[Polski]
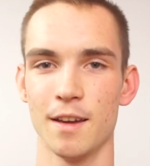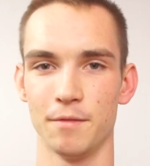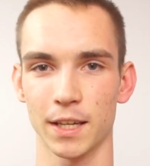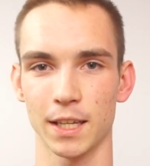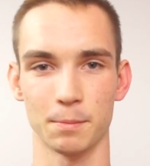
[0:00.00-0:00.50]

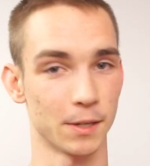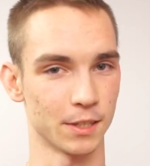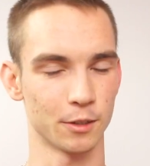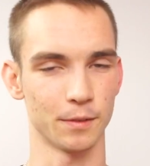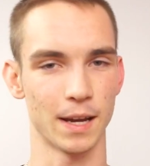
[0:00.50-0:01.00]
w jakich
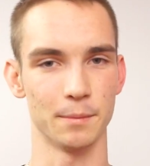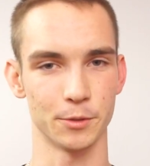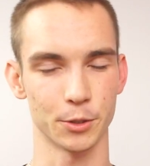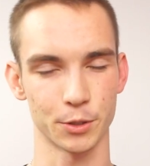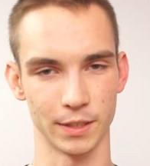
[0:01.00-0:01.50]
prezentowałem
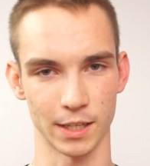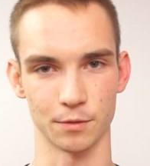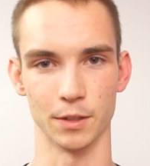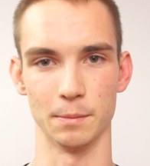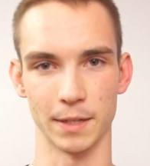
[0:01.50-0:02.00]
coś na
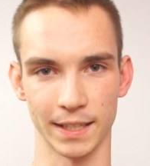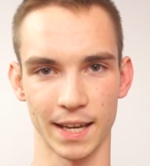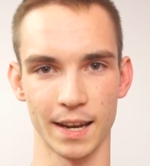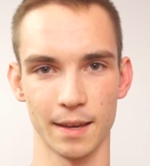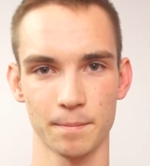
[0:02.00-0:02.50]
swoim
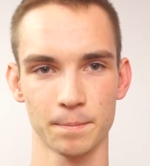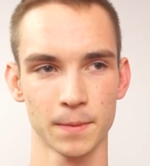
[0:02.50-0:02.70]
kanale.